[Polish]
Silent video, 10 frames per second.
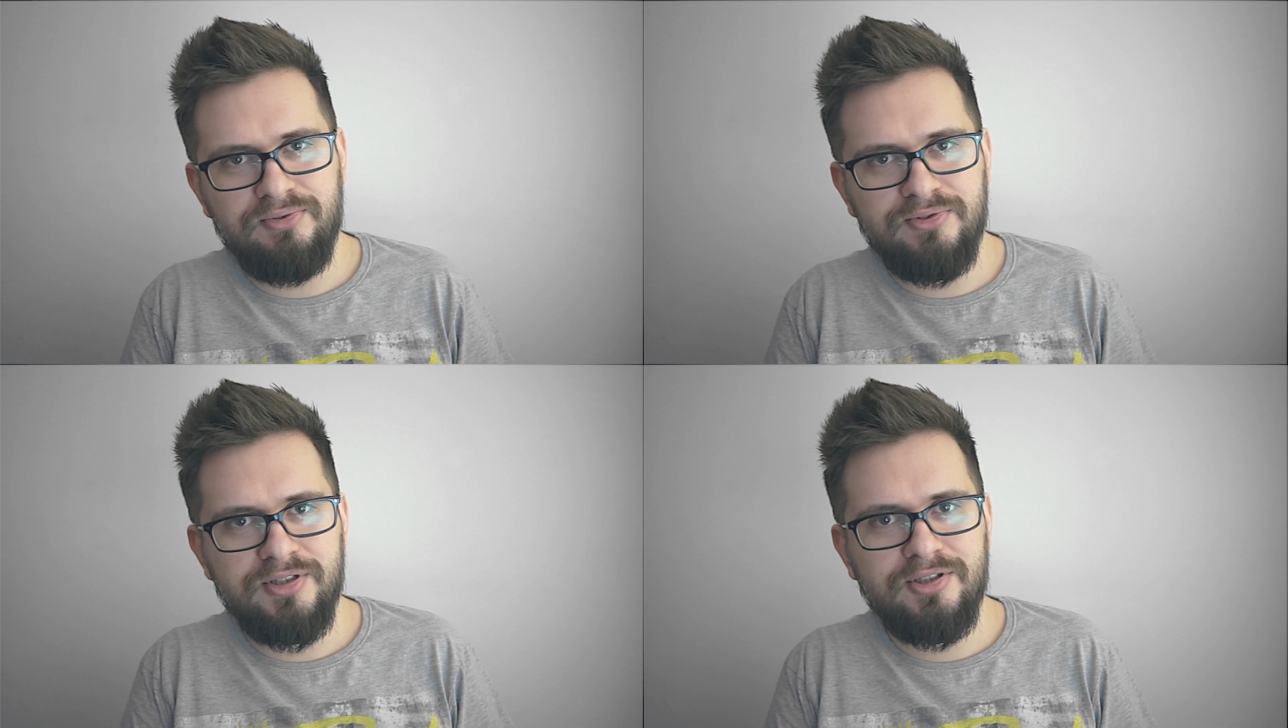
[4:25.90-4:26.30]

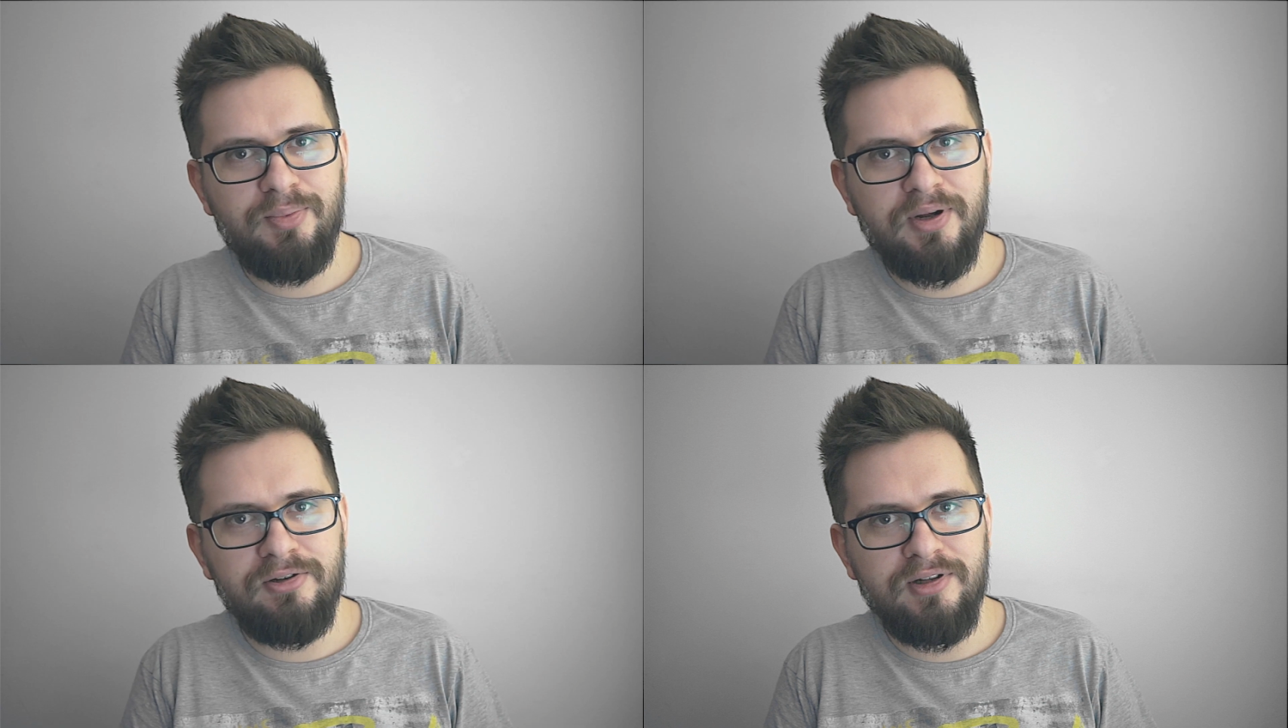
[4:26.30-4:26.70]

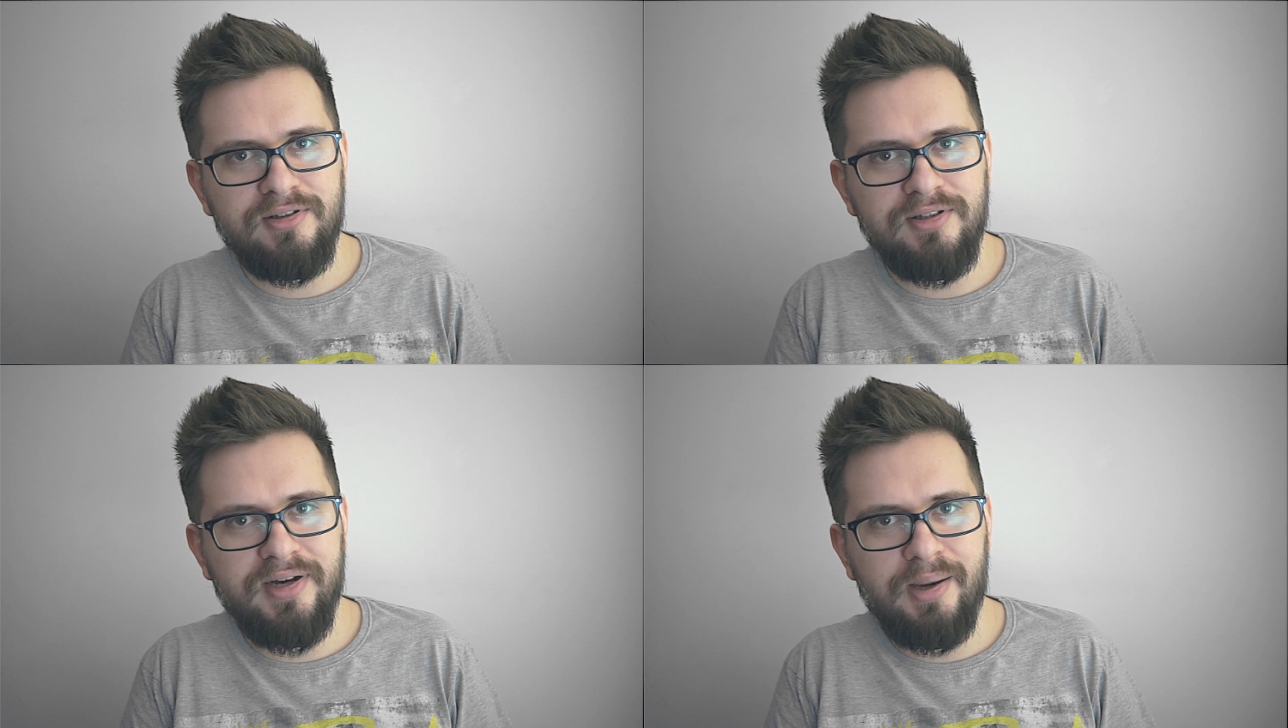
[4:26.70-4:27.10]

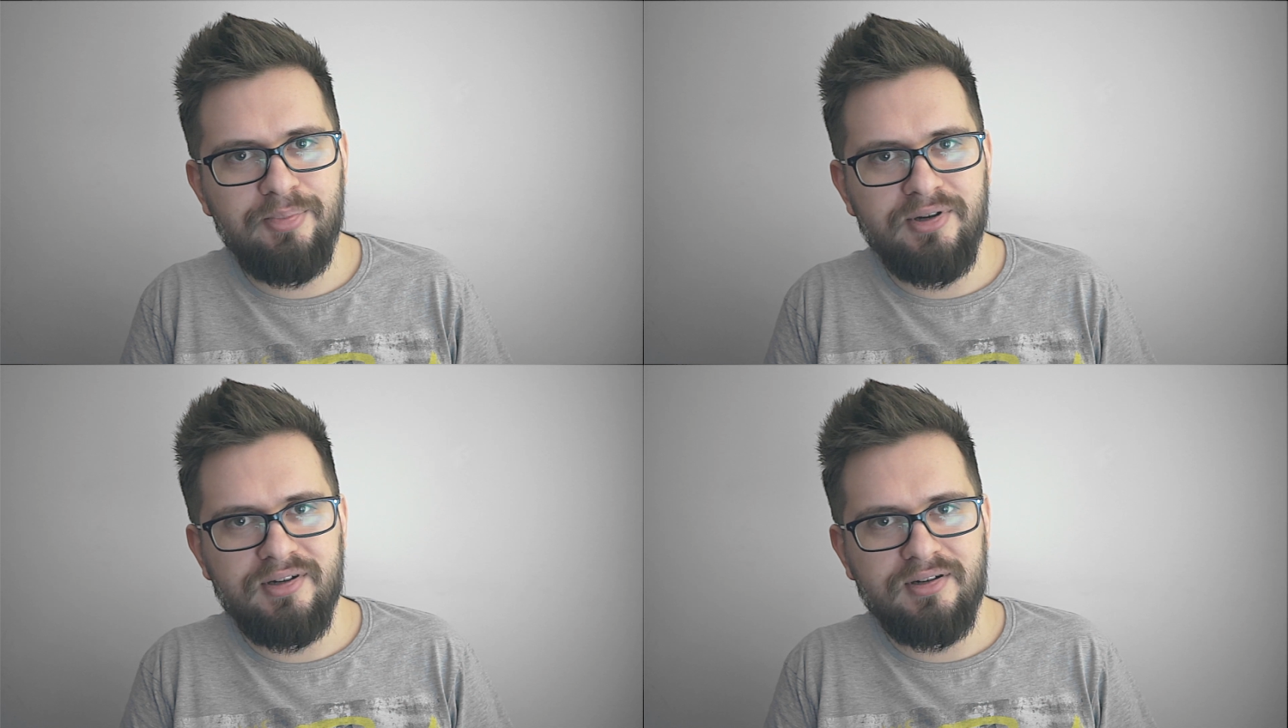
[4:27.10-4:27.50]
Dwudziestoparoletni
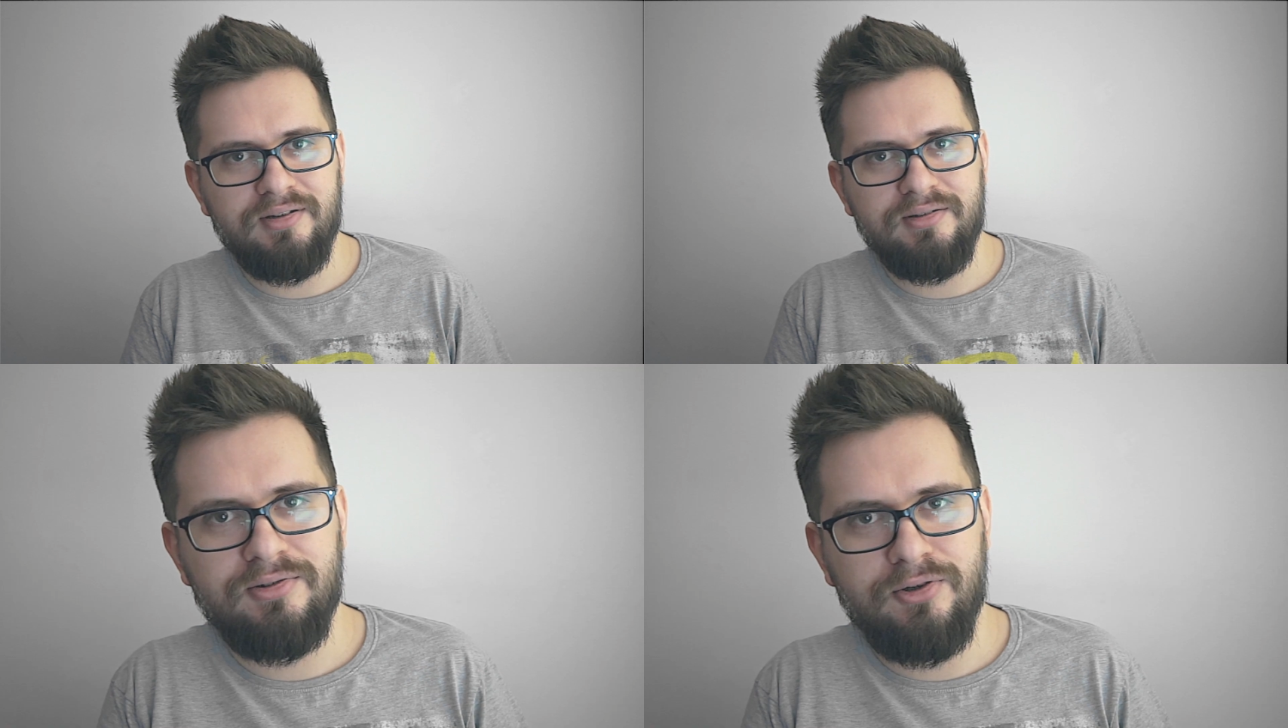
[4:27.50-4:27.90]
raper,